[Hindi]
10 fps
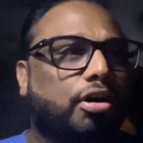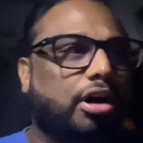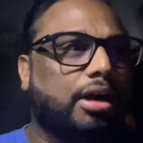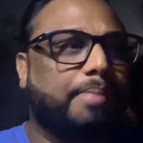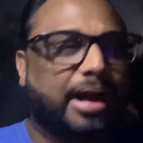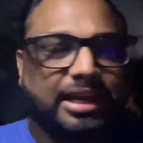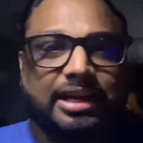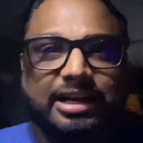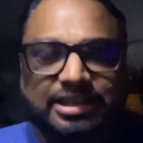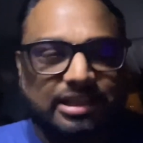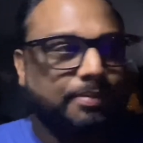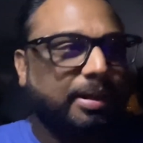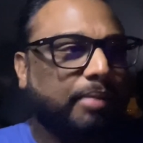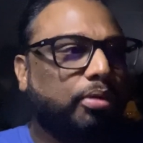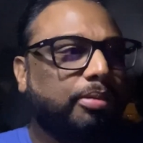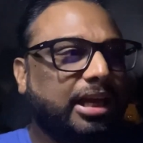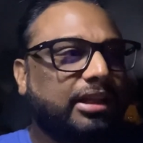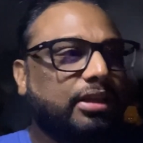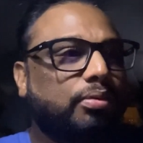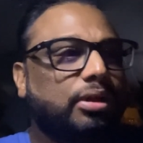और बाकी कंडीशंस में आपको बता
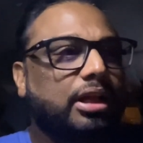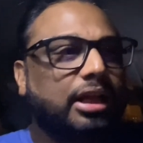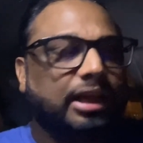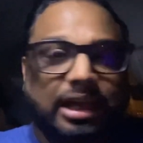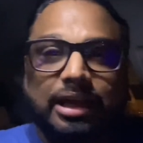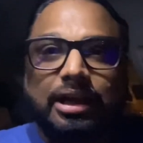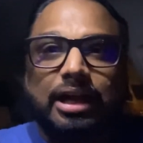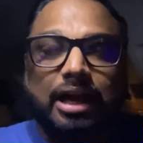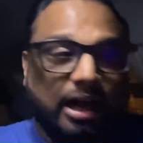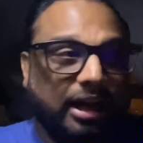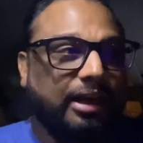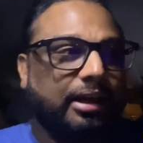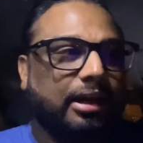देता हूँ कि अगर